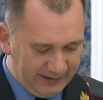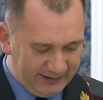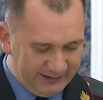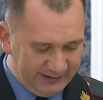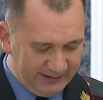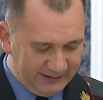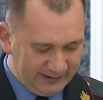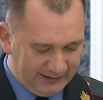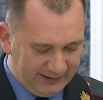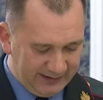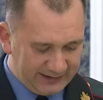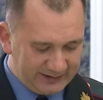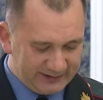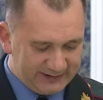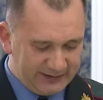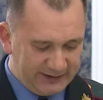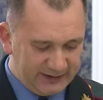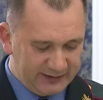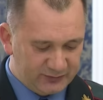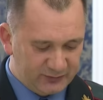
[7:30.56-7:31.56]
не
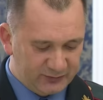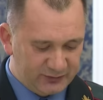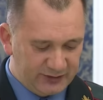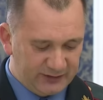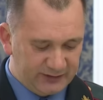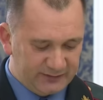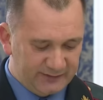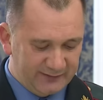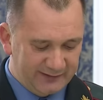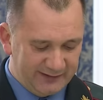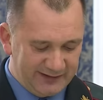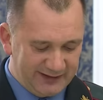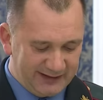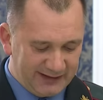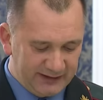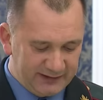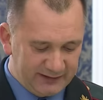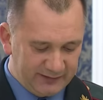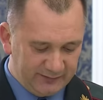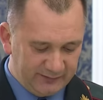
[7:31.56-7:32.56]
оказало существенного
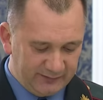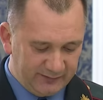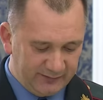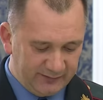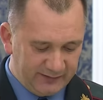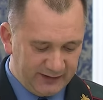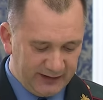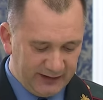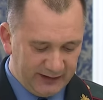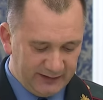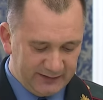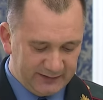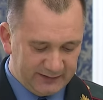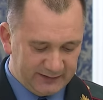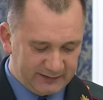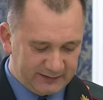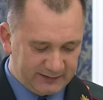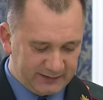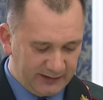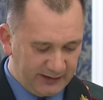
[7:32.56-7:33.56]
негативного влияния
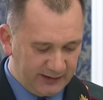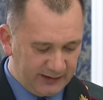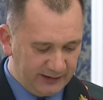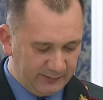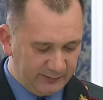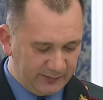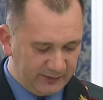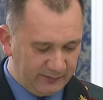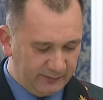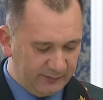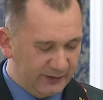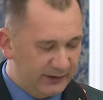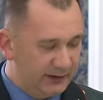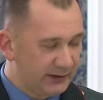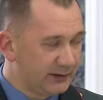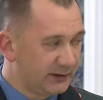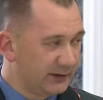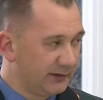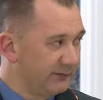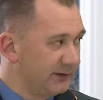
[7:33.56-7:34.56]
на состояние
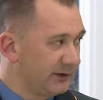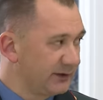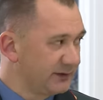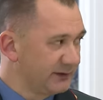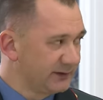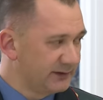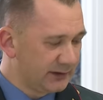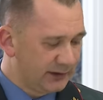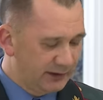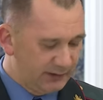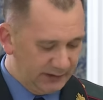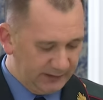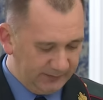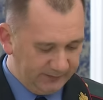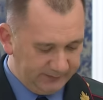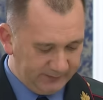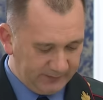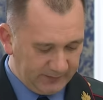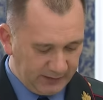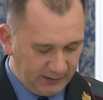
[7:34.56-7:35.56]
правопорядка в нашей стране.
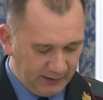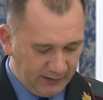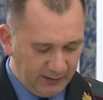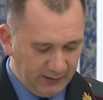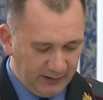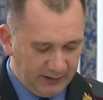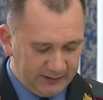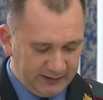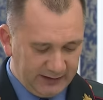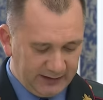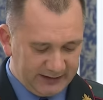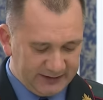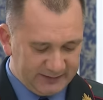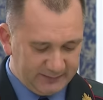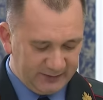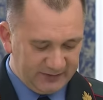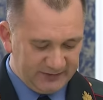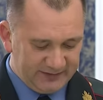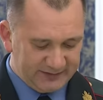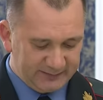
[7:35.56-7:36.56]
Так
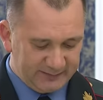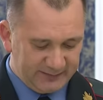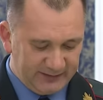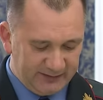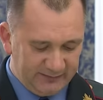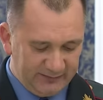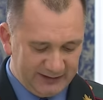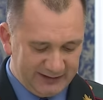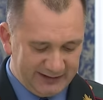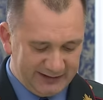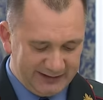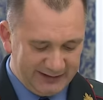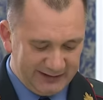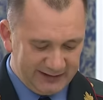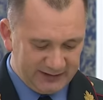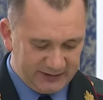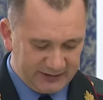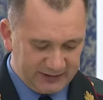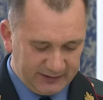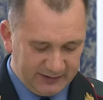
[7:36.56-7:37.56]
из пяти с половиной
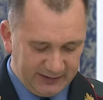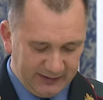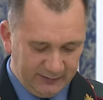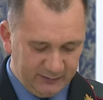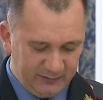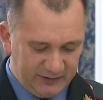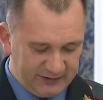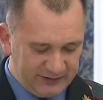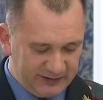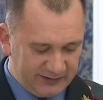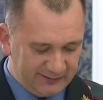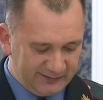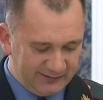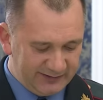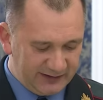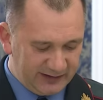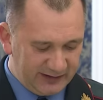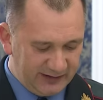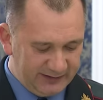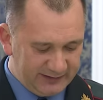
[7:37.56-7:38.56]
тысяч
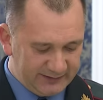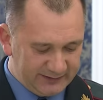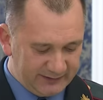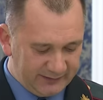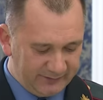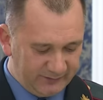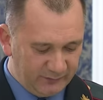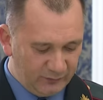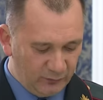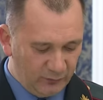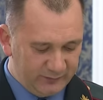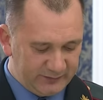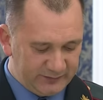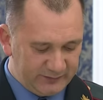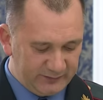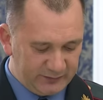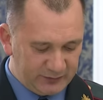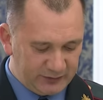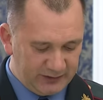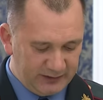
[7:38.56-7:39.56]
амнистированных лиц вновь
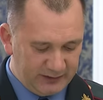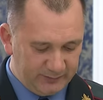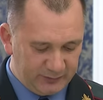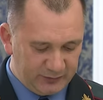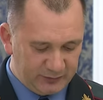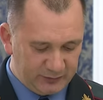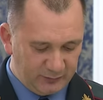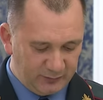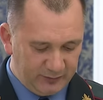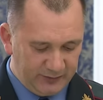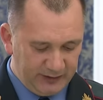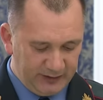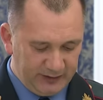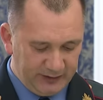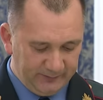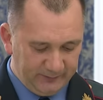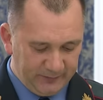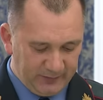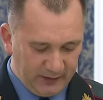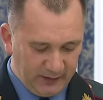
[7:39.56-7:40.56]
совершили
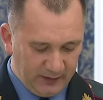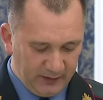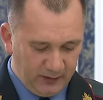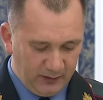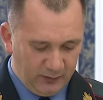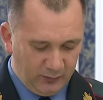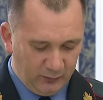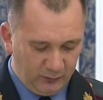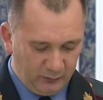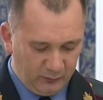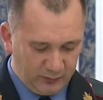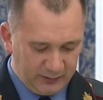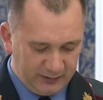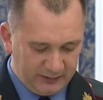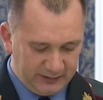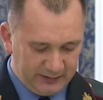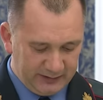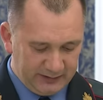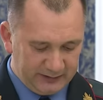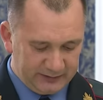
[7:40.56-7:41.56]
преступления
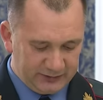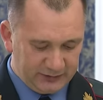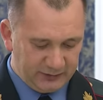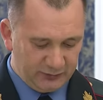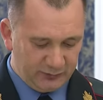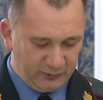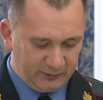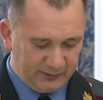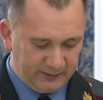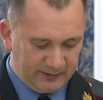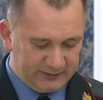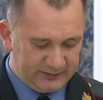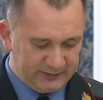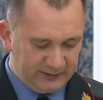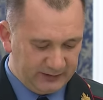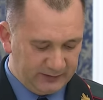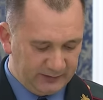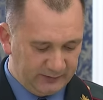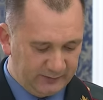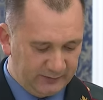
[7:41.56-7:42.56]
около
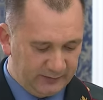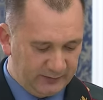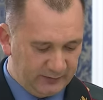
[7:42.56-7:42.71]
4%.